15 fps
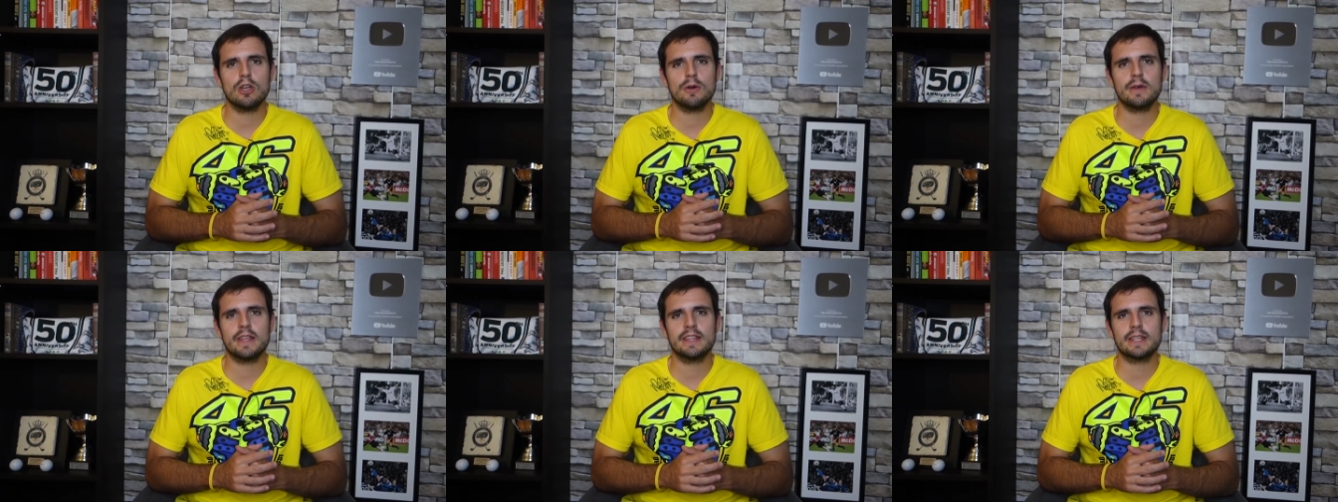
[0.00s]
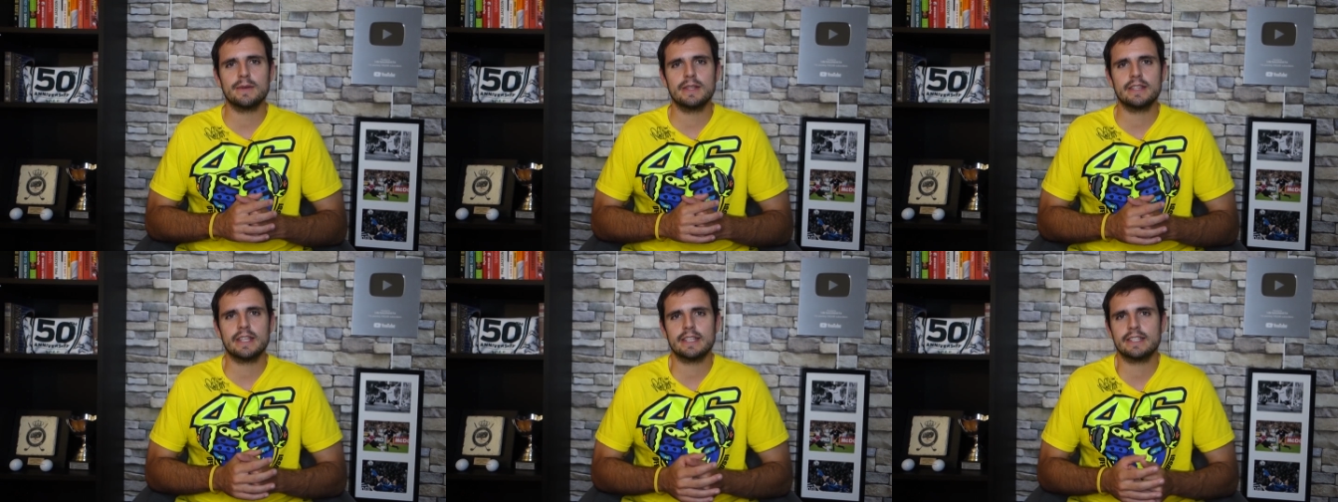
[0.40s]

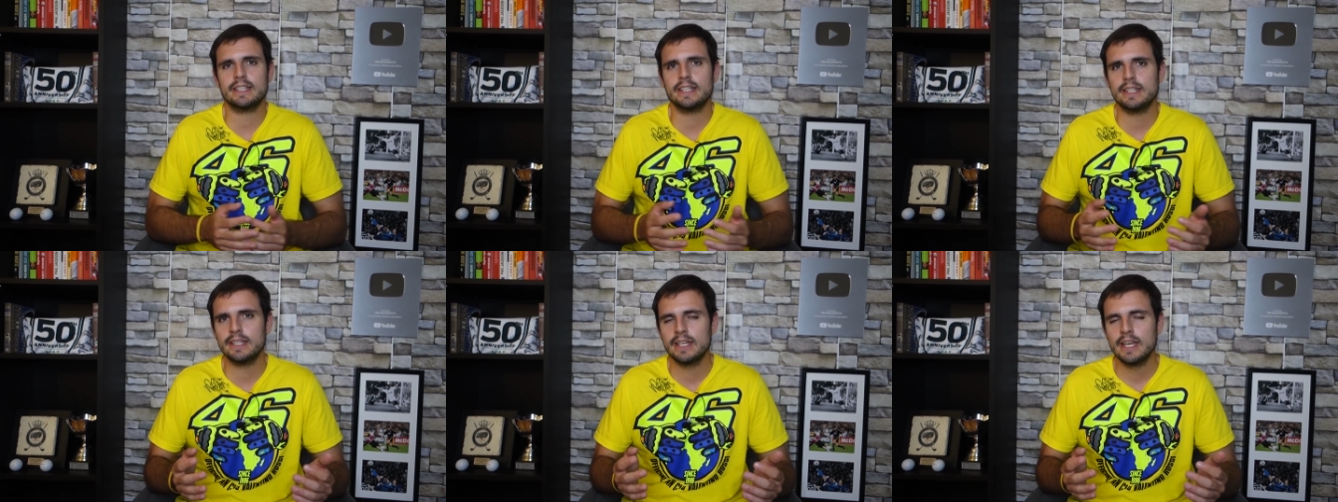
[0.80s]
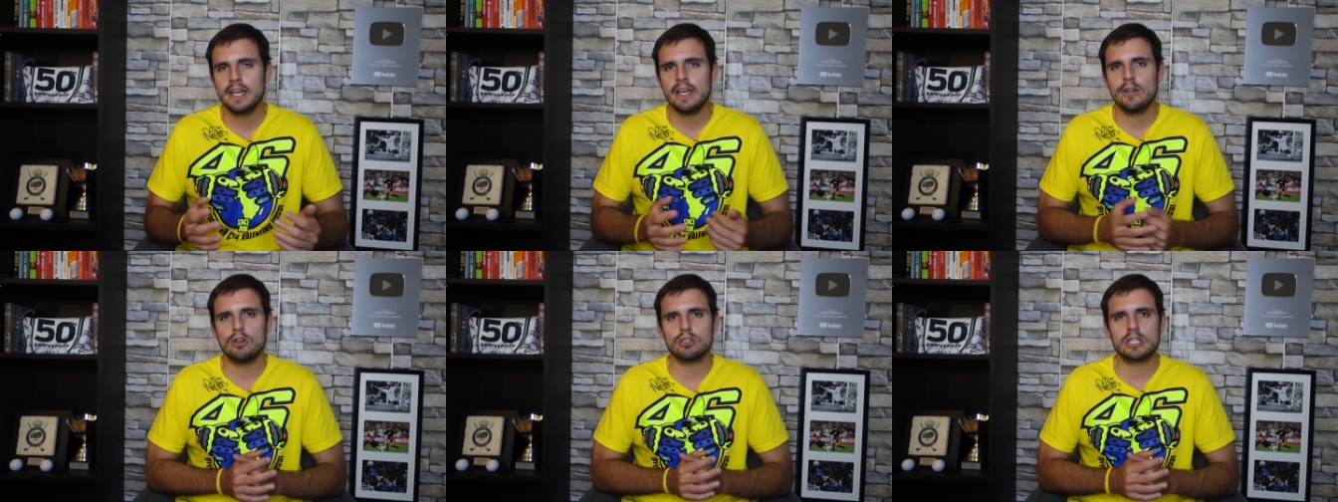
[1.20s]
evidentemente, si
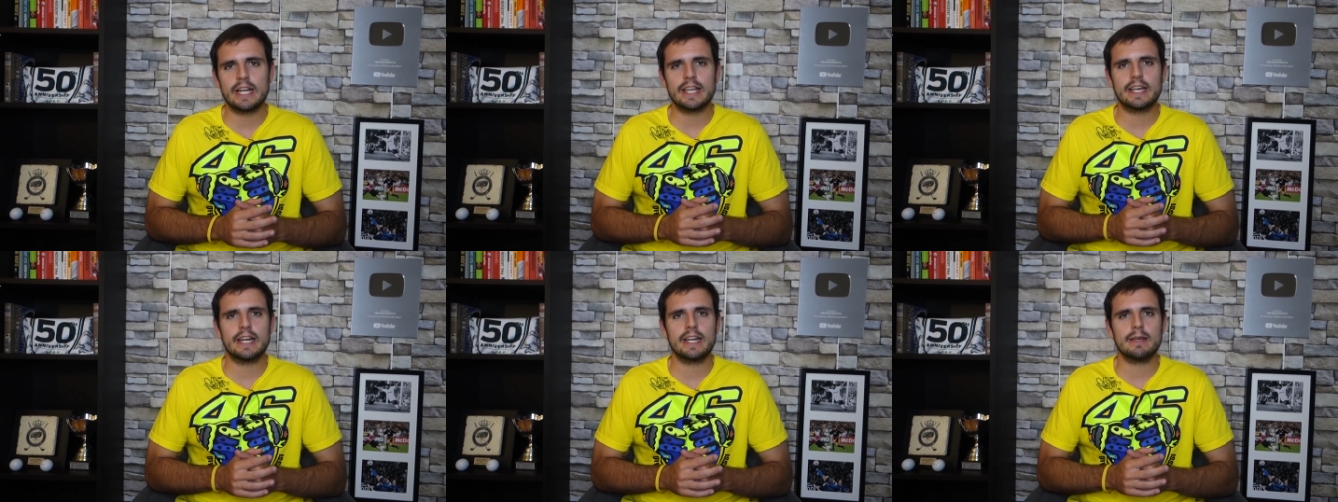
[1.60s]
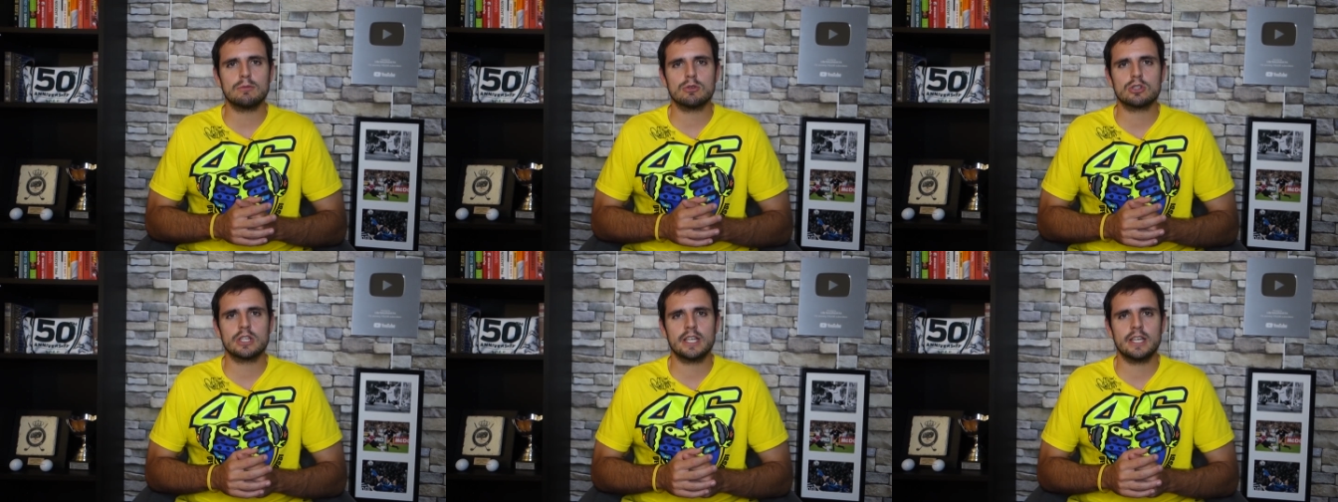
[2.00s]
nos
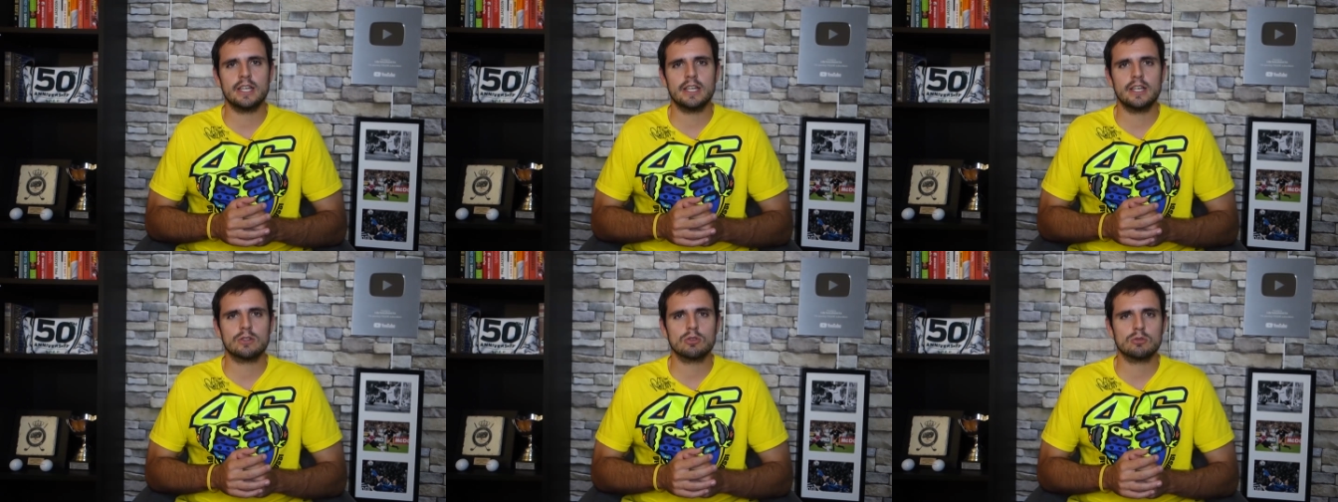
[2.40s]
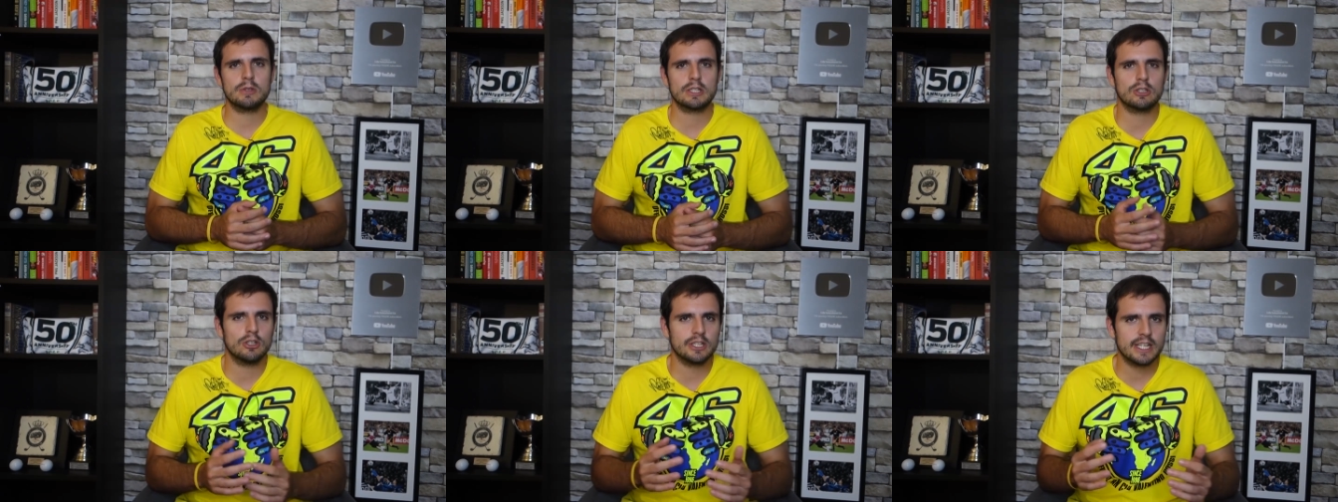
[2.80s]
alegraremos de sus
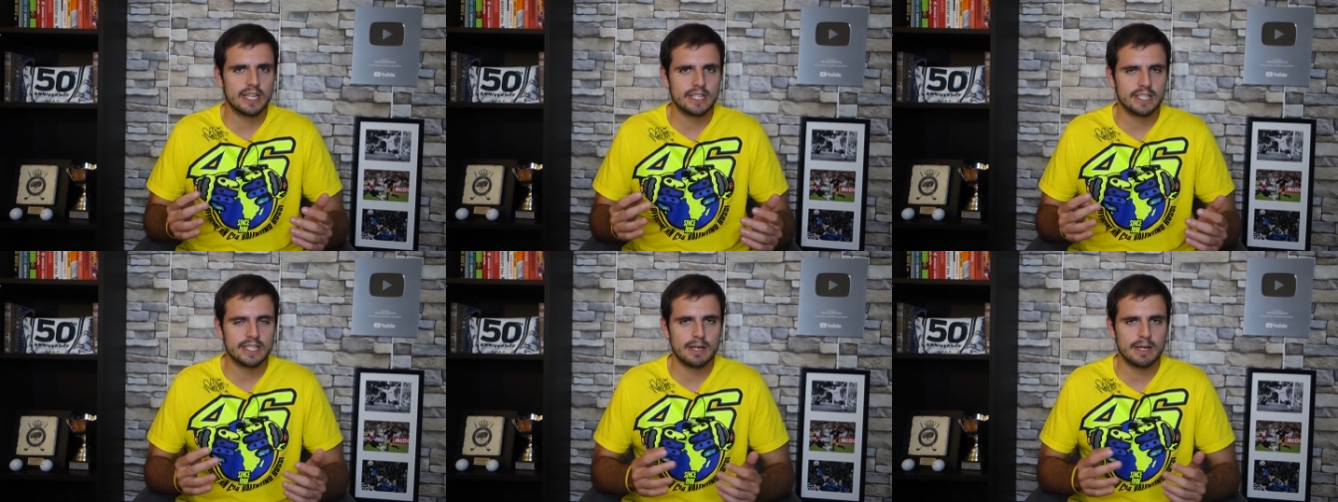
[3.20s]
victorias,